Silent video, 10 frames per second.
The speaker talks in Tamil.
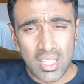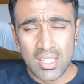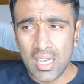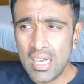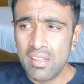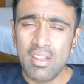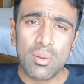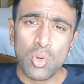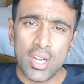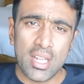இந்த ரெண்டு
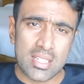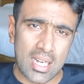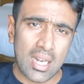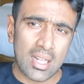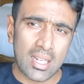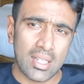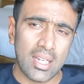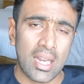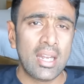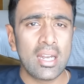வீக் முன்னாடியே ஸ்டார்ட்
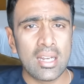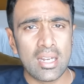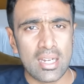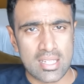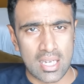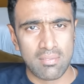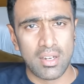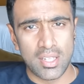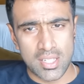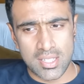ஆகிறதுக்கு என்னென்ன
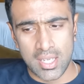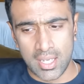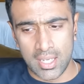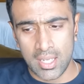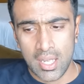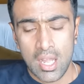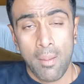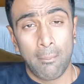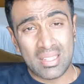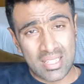டிஸ்அட்வான்டேஜஸ் இருக்குது
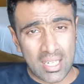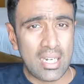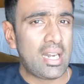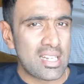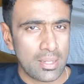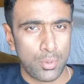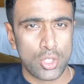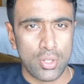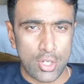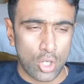மற்ற கண்ட்ரிஸை
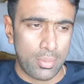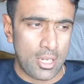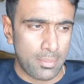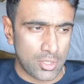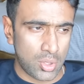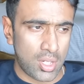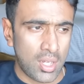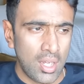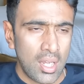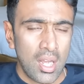பொறுத்த வரைக்கும் அப்படின்னு பார்த்தோம்னா